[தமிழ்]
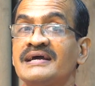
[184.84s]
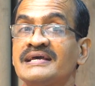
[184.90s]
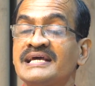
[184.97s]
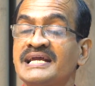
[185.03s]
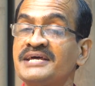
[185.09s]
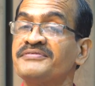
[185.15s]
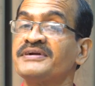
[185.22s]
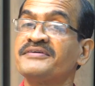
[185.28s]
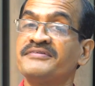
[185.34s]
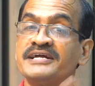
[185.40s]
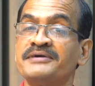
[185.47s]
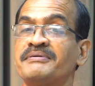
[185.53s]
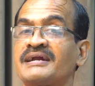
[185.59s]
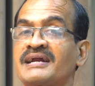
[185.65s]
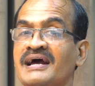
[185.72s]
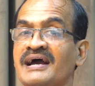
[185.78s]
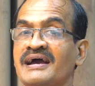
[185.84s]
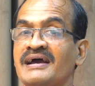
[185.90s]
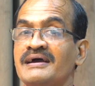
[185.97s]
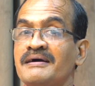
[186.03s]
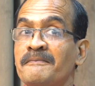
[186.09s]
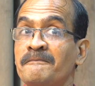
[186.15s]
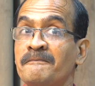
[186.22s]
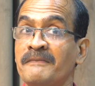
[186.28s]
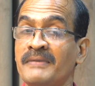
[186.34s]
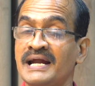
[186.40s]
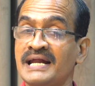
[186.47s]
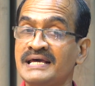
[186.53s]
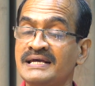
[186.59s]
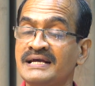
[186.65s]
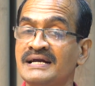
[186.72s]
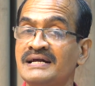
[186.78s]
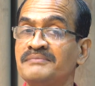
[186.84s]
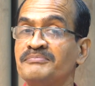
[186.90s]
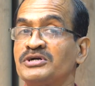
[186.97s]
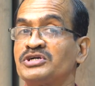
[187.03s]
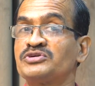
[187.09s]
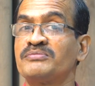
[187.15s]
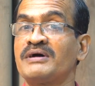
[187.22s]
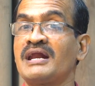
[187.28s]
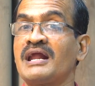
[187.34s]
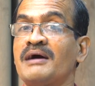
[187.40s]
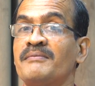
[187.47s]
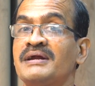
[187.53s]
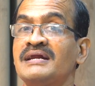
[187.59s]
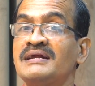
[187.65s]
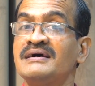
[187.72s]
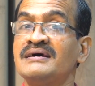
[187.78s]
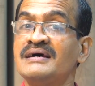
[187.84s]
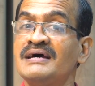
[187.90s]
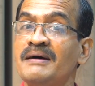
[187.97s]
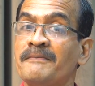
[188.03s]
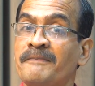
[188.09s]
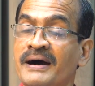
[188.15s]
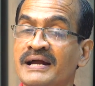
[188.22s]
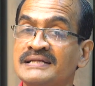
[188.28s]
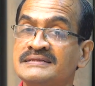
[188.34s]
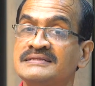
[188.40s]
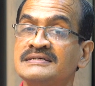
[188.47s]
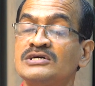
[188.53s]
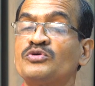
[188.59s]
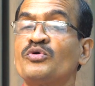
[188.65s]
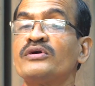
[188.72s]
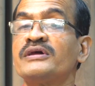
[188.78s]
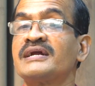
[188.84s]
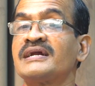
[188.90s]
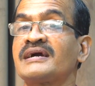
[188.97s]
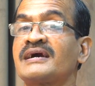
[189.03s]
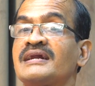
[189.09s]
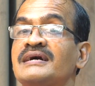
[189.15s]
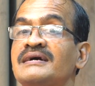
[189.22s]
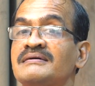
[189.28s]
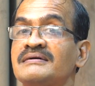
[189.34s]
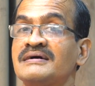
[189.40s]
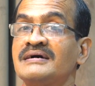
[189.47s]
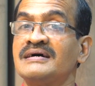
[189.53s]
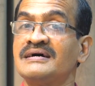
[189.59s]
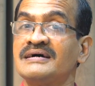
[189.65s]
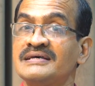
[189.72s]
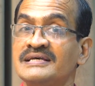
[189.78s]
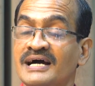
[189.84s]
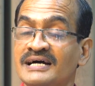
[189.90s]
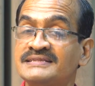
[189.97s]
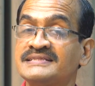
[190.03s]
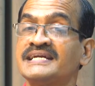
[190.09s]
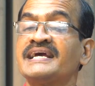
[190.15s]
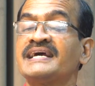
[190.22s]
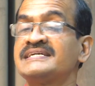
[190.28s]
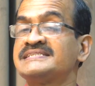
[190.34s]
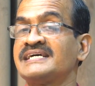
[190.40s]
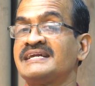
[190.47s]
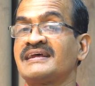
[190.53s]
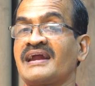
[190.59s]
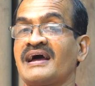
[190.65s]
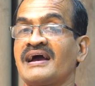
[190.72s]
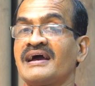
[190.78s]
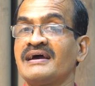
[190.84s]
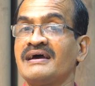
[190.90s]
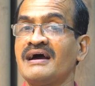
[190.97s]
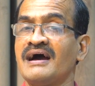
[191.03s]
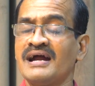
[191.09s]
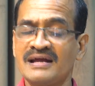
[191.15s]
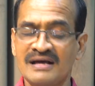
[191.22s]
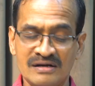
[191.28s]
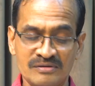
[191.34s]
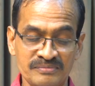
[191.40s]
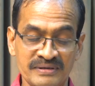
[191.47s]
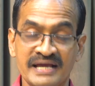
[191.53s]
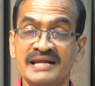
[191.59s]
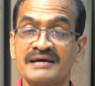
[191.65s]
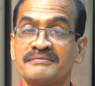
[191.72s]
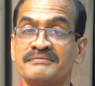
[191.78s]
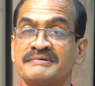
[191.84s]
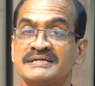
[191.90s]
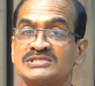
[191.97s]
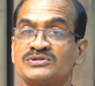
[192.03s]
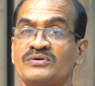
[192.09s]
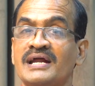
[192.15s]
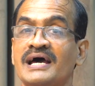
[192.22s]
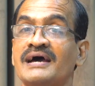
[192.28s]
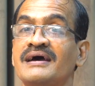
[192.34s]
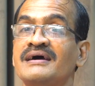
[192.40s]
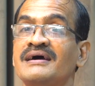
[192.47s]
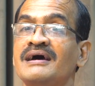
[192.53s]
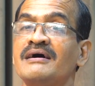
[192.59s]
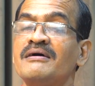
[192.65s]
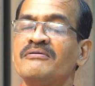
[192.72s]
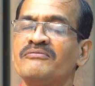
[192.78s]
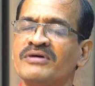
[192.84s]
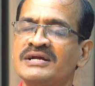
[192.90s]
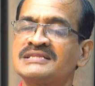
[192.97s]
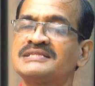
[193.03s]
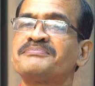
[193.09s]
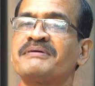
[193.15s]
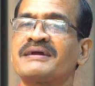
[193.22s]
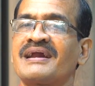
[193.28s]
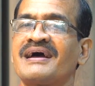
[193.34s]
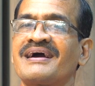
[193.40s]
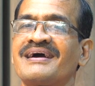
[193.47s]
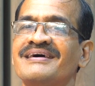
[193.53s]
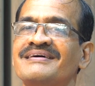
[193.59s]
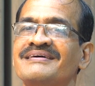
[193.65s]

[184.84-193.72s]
இறைவனை வழிபடுறாங்க மலைகள் மட்டுமல்லாமல் பல திருக்கோயில்களுக்கெல்லாம் யாத்திரைகள் செல்கிறாங்க ஆனாலும் என்ன மனசுக்குள்ள வருத்தப்படுறாங்க